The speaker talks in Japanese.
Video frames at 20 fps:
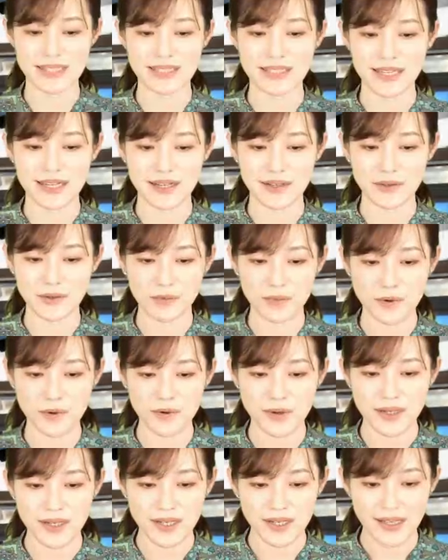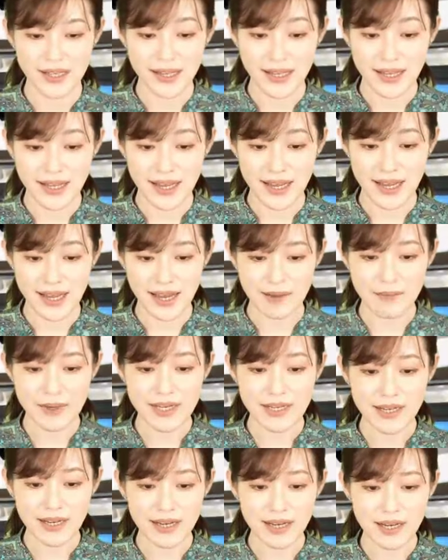ですけれどもえ
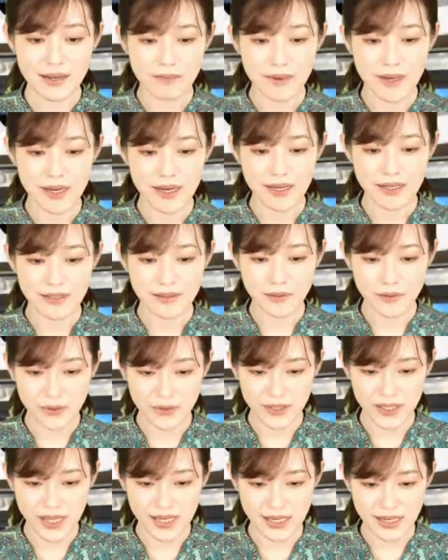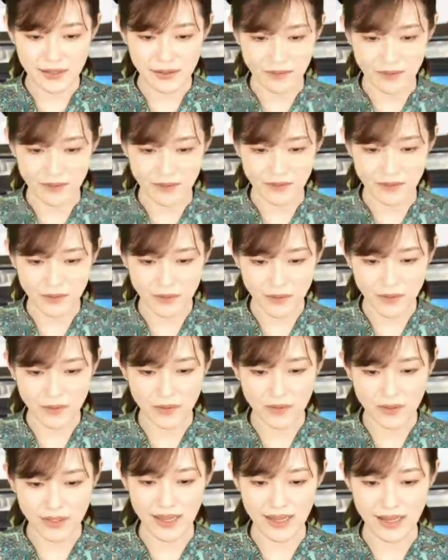アメリカハーバード大学
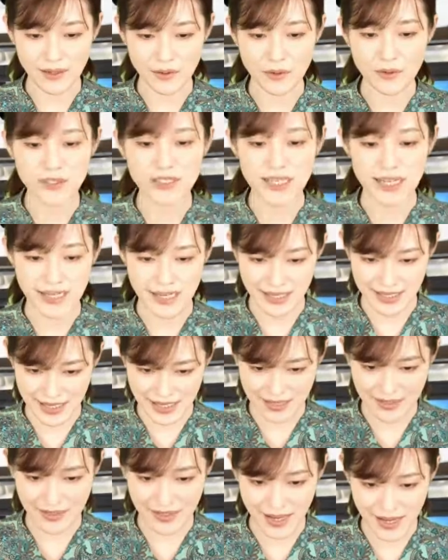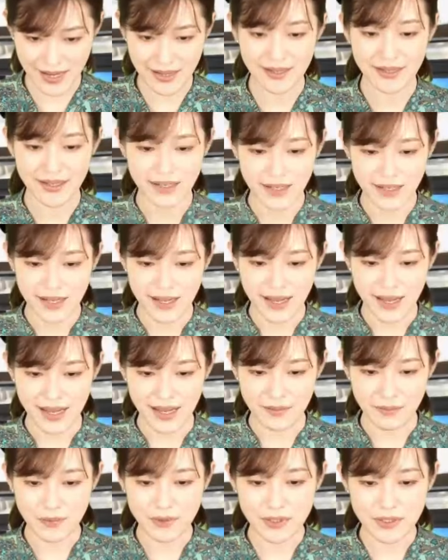の国際派ですね、
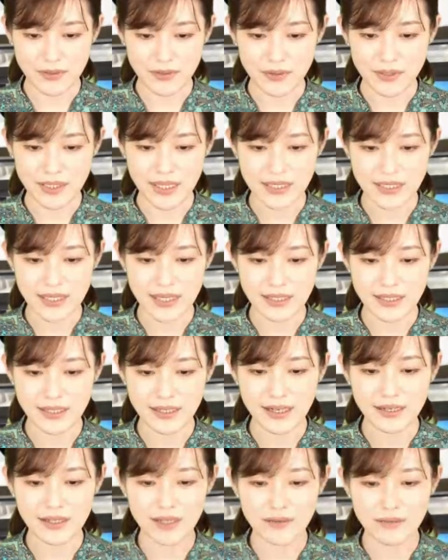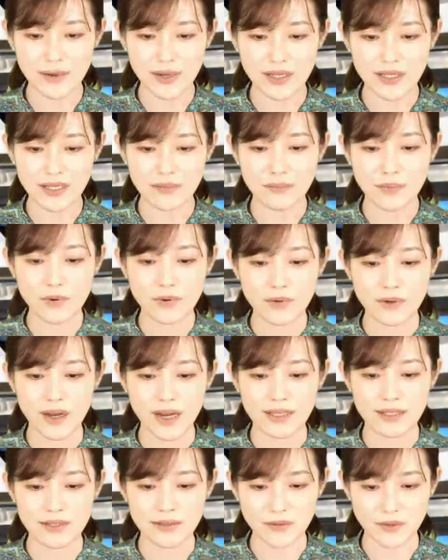えー、もし総裁選に勝てば日本
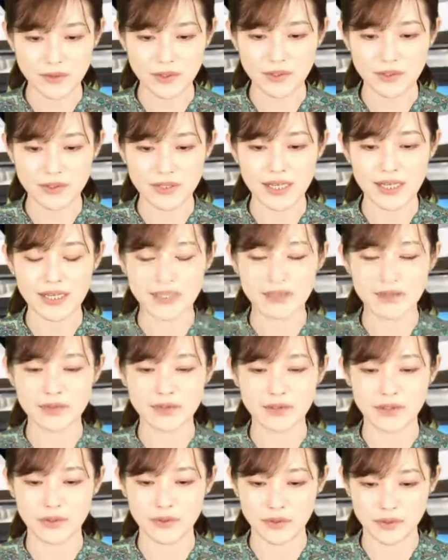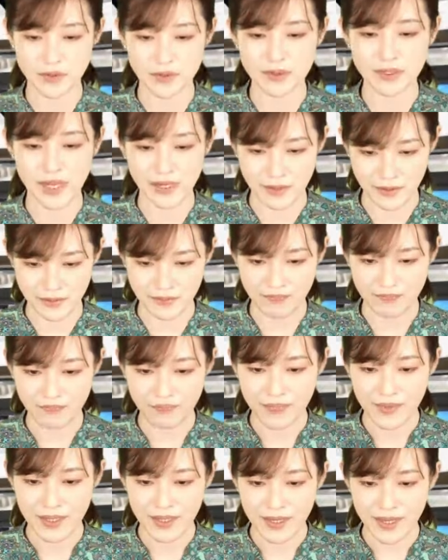初の女性首相となる、
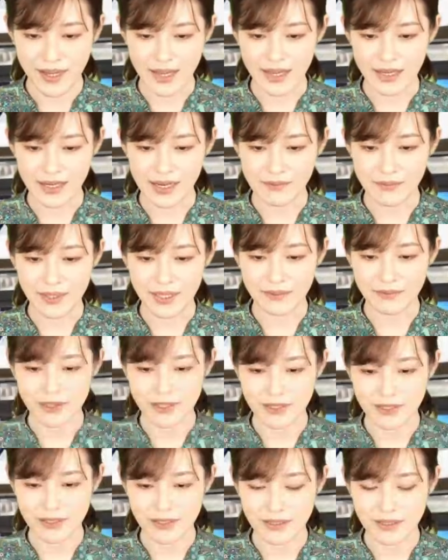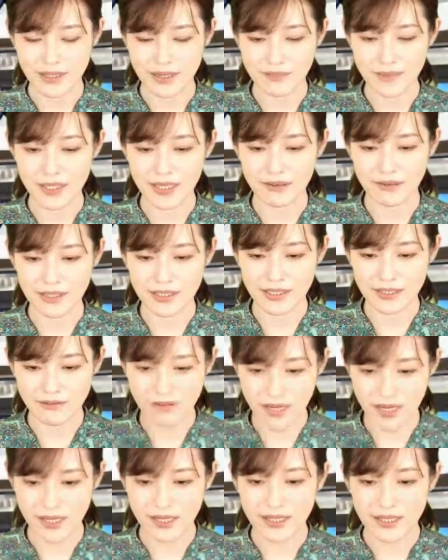えー、上川上川氏
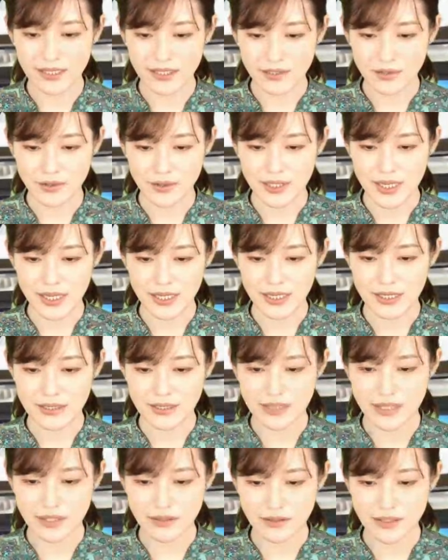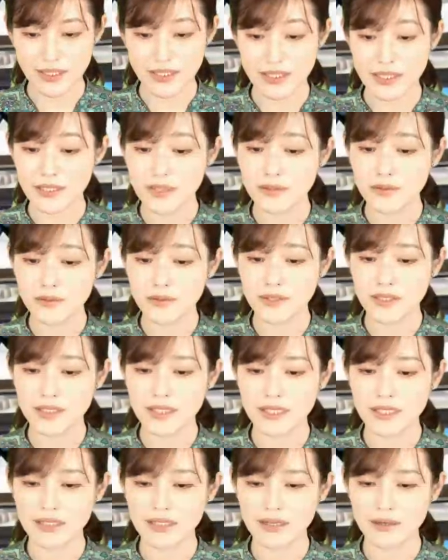は女性活躍に尽力し
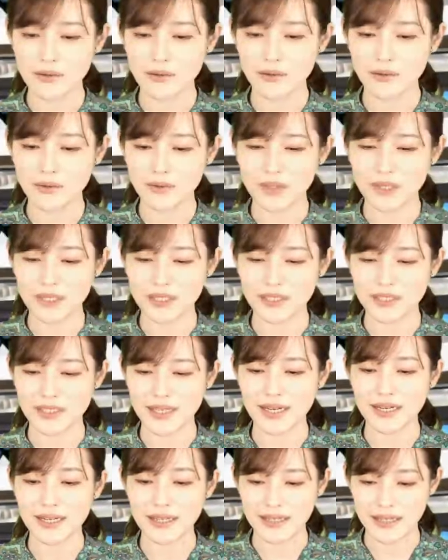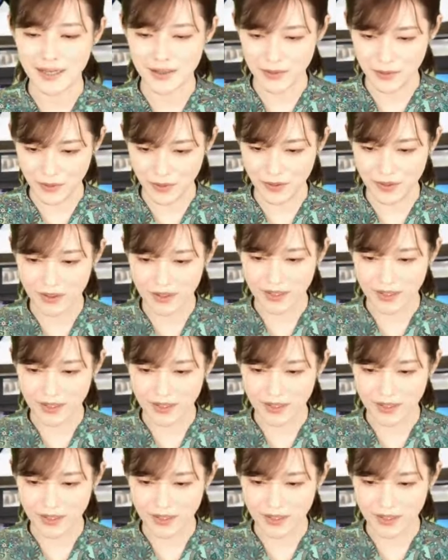てきたことで知られていると